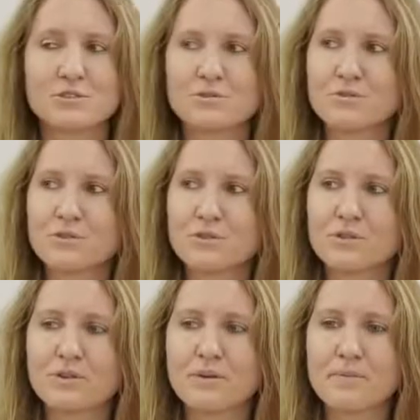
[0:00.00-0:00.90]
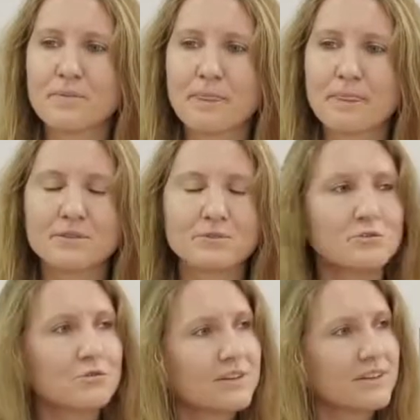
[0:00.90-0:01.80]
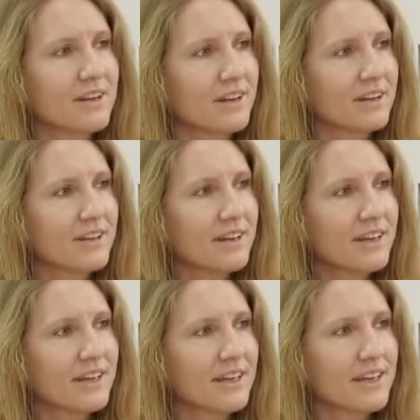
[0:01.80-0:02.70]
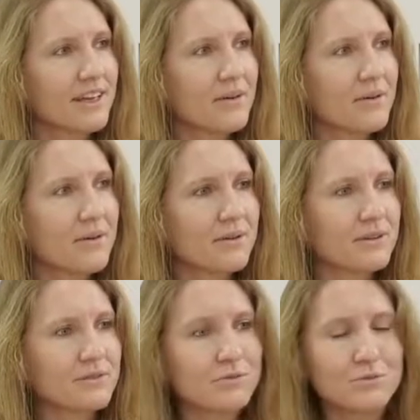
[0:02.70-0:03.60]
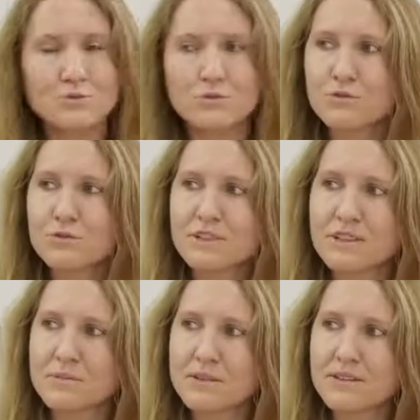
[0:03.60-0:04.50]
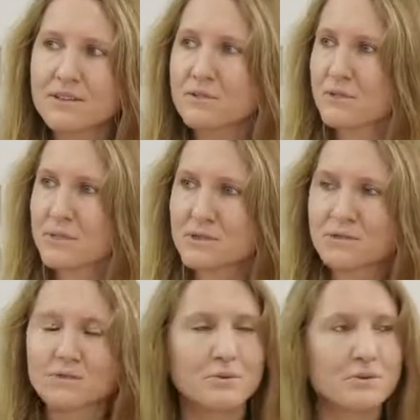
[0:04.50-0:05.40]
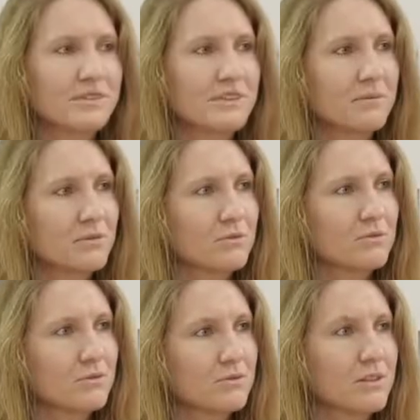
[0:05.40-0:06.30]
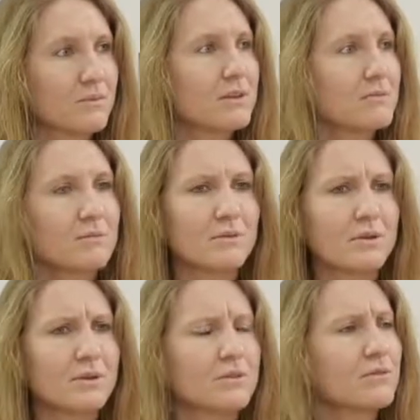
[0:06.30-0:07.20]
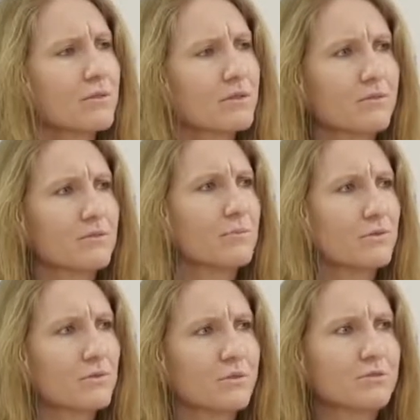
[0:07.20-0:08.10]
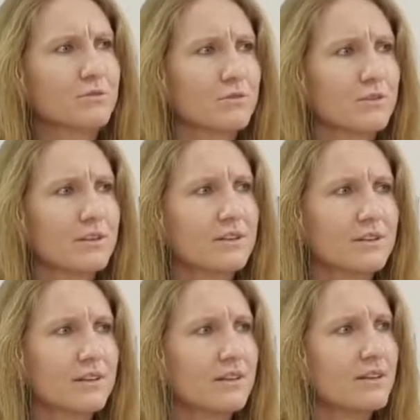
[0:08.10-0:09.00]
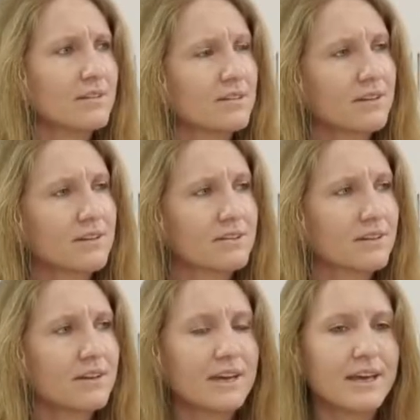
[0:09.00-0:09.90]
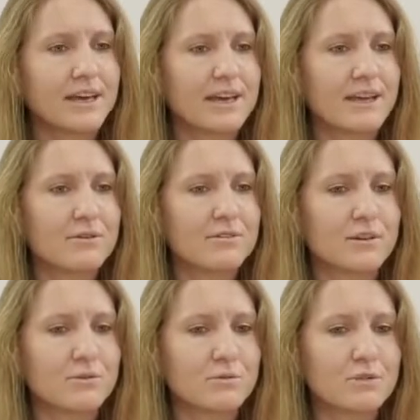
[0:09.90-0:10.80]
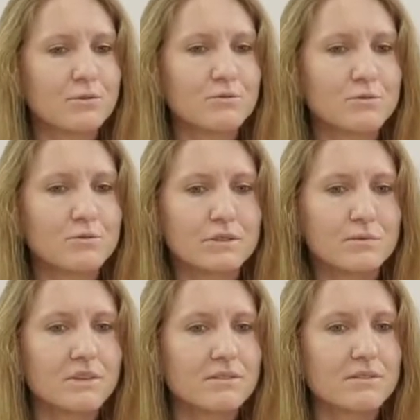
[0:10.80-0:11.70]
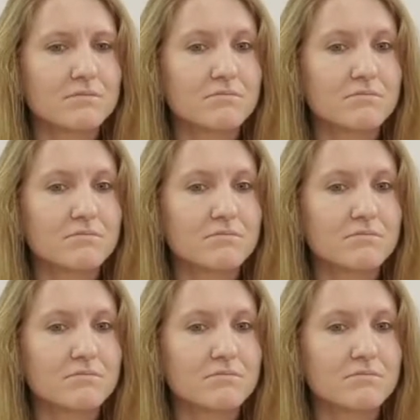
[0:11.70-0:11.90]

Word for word: je trouve que ils ont toujours été là et euh, ils ont toujours su s'adapter. Je ne sais pas ce que vous en pensez, hein, mais ils ont toujours su s'adapter, même encore maintenant. Ils apportent de nouvelles fonctionnalités, etc., etc. Et euh, c'est un réseau social où limite,